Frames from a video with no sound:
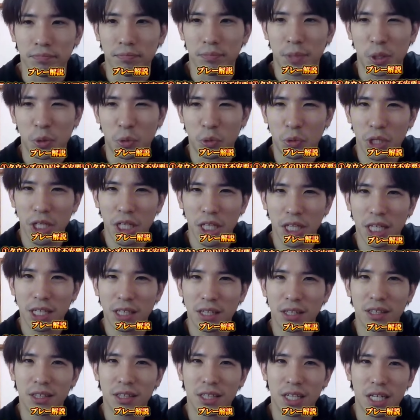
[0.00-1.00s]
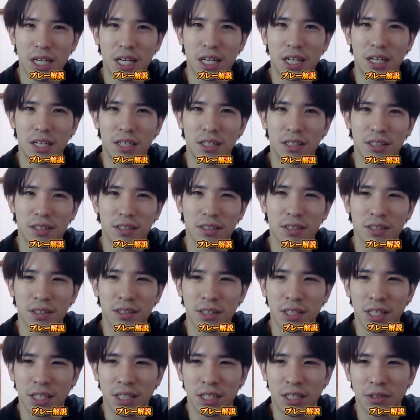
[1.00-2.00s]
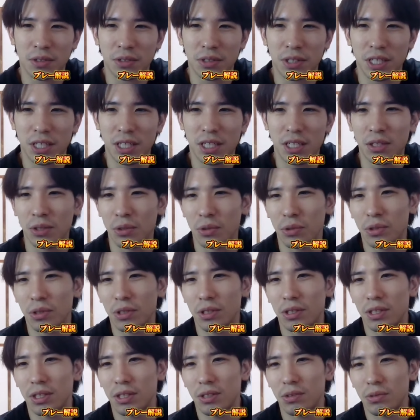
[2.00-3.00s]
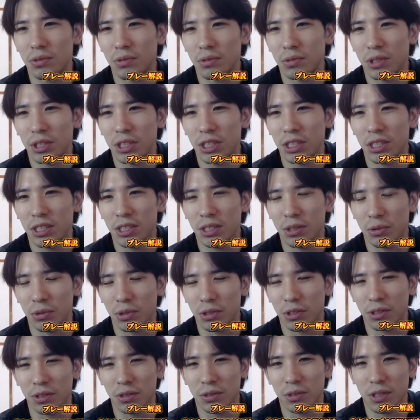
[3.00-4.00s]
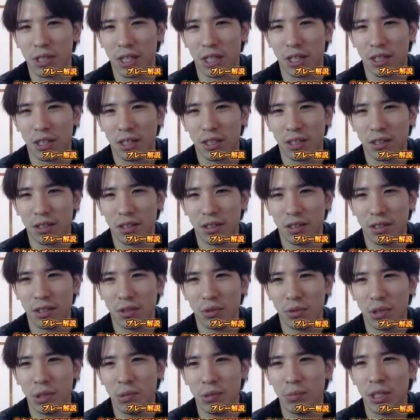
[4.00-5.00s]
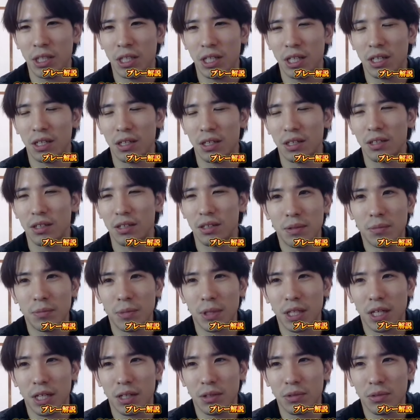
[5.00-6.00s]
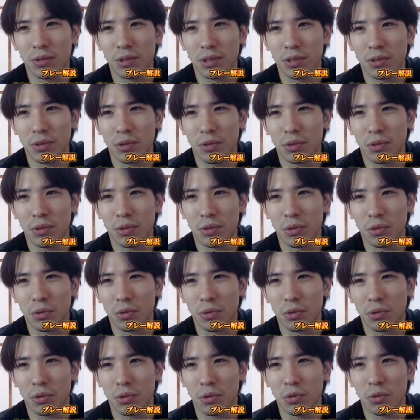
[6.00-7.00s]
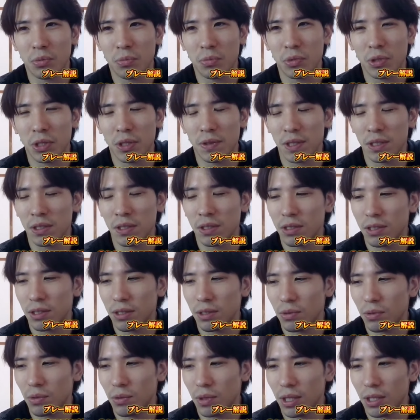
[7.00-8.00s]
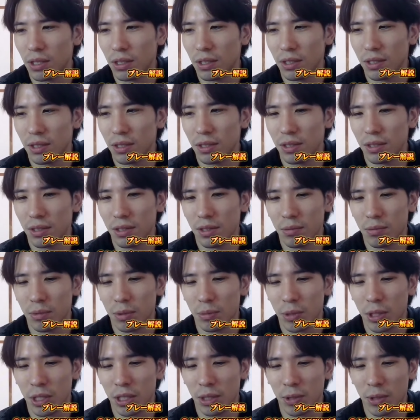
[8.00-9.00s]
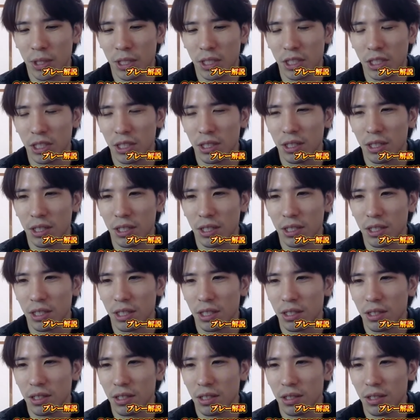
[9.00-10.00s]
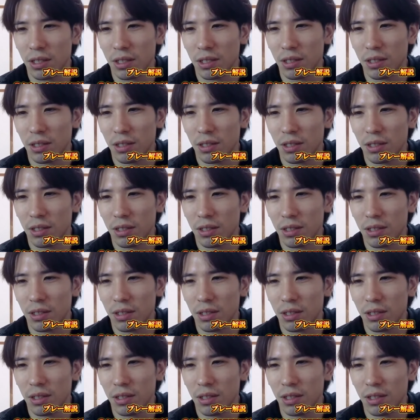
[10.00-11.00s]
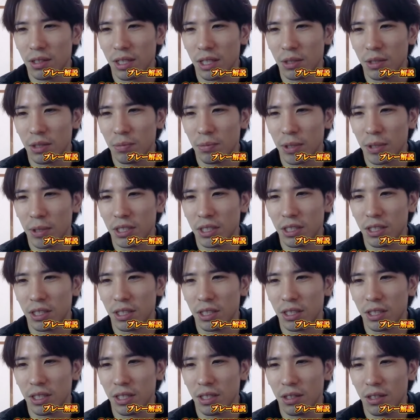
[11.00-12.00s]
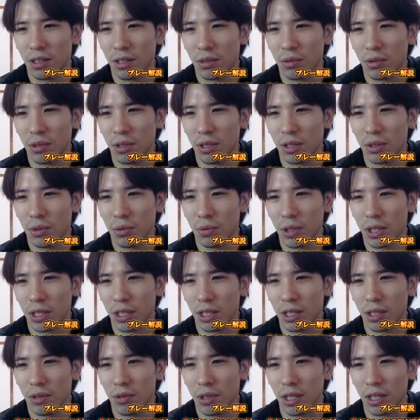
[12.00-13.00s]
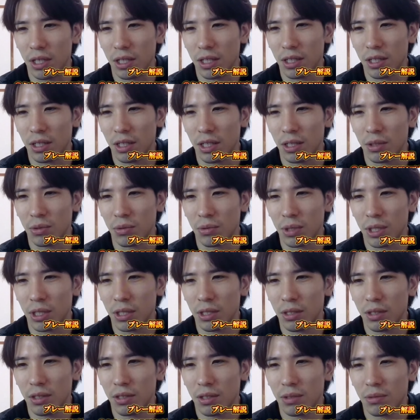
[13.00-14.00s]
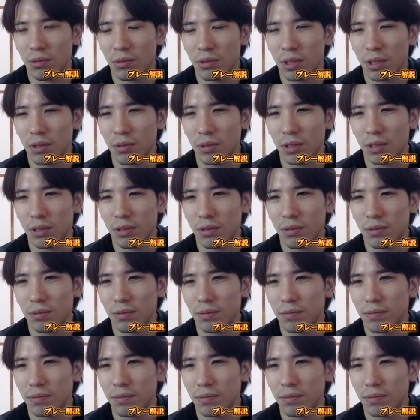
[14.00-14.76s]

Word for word: まあ、俺だったら、出なくていいよっていう指示をするかなっていう意味で、まあ、タウンズのこのドロップディフェンスっていうのは、まあ、まだまだ信頼されて100%信頼されてるっていうわけではないのかなっていう気はする